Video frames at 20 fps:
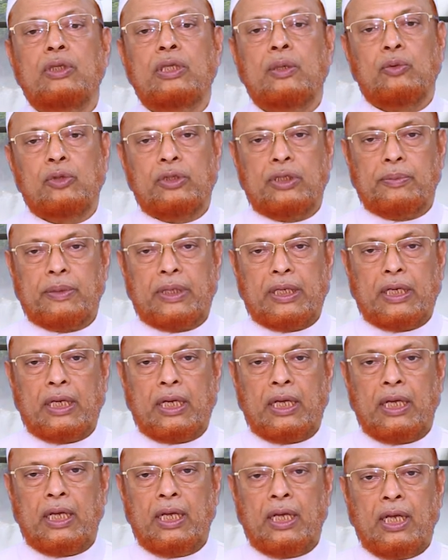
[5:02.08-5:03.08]
কথা বলতে পারেন
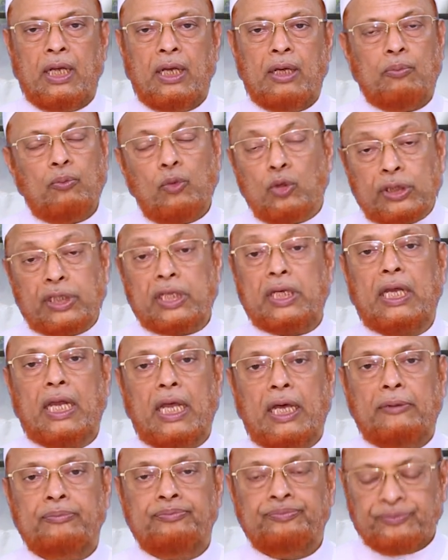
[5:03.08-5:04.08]
না বলতেন
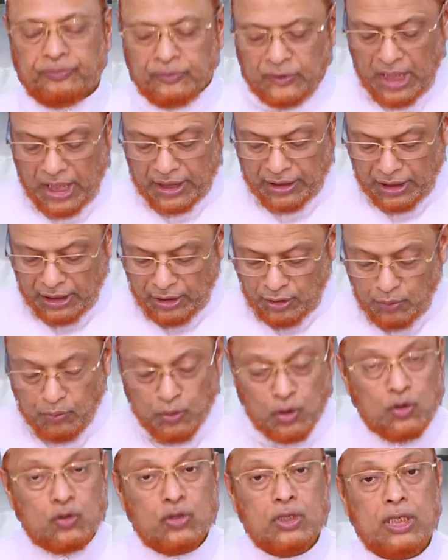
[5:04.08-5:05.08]
না আর তিন
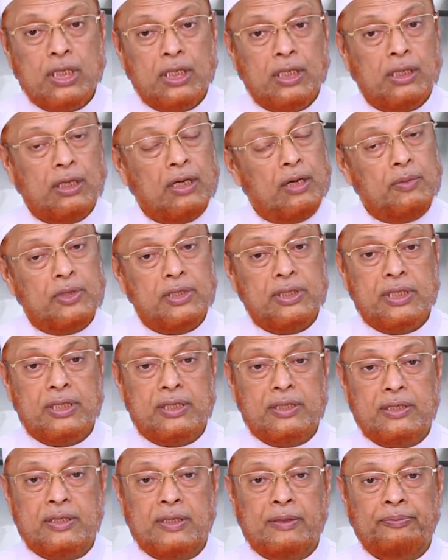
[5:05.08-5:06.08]
নম্বর হচ্ছে কমন
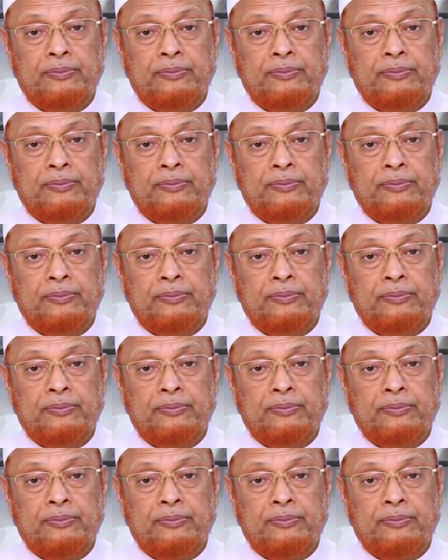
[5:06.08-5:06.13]
সেন্স